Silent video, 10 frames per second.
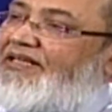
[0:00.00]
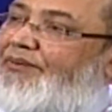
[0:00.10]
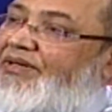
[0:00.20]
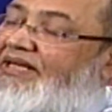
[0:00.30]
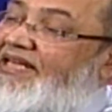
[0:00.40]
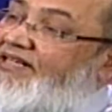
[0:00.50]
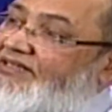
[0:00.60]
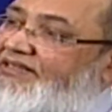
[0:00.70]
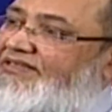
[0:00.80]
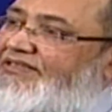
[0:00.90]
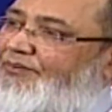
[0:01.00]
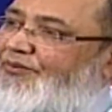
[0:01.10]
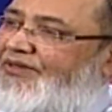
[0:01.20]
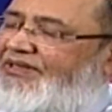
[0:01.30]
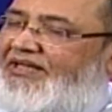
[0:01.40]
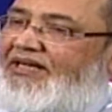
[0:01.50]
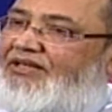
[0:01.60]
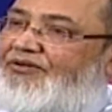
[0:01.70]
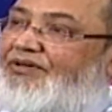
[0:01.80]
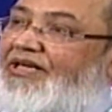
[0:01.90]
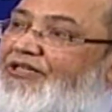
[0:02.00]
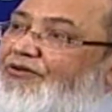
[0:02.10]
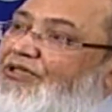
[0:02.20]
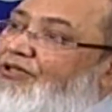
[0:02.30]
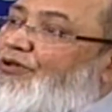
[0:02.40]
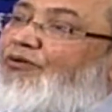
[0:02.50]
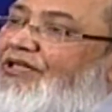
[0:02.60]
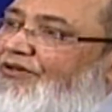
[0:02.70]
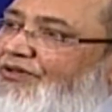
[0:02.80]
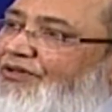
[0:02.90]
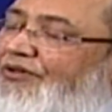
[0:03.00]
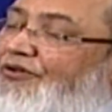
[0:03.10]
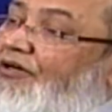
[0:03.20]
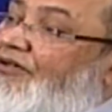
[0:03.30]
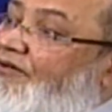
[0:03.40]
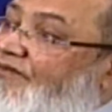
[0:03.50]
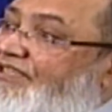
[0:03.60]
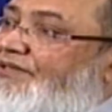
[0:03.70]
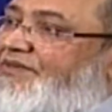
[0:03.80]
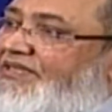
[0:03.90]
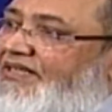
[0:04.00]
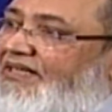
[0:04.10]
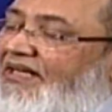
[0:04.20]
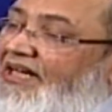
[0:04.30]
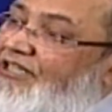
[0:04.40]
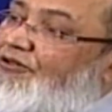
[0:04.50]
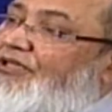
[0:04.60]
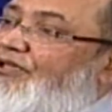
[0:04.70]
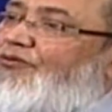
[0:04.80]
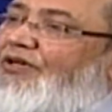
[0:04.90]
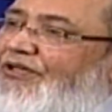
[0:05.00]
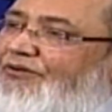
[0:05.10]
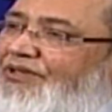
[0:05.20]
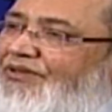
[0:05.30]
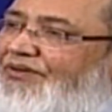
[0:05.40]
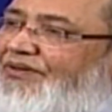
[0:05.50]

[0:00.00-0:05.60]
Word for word: আমরা ইলেকট্রিক্যাল সিজার বলি তো এটাও কিন্তু ইকুয়ালি ক্ষতিকর নন কনভার্সিভ সিজার এটাও কিন্তু ইকুয়ালি ক্ষতিকর